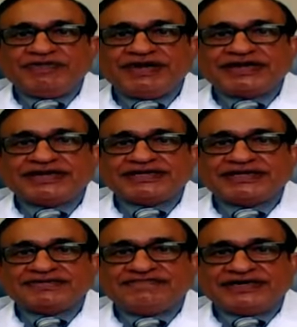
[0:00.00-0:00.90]

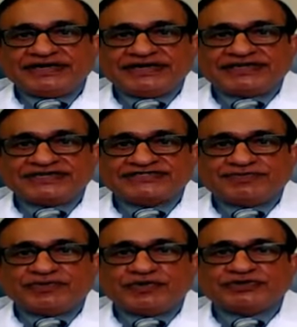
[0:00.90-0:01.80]
వీళ్ళకి వెంటిలేటర్
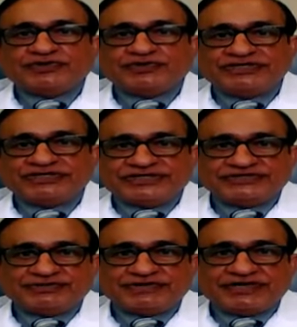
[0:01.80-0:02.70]
సపోర్టు
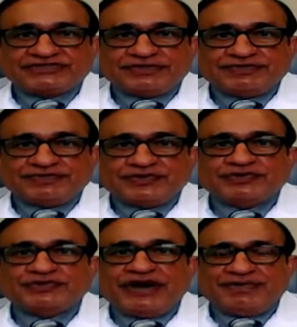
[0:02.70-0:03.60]
ఇంటెన్సివ్ కేర్
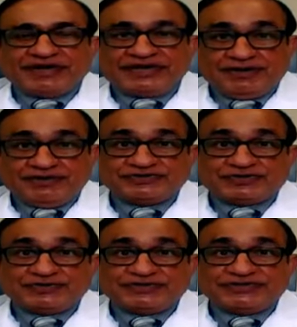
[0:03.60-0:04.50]
సపోర్టు మనకు
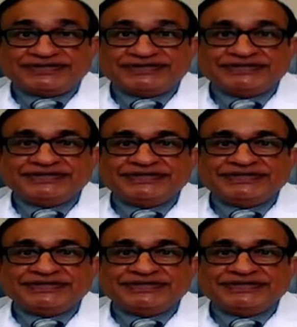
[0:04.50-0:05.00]
అవసరం ఉంటుంది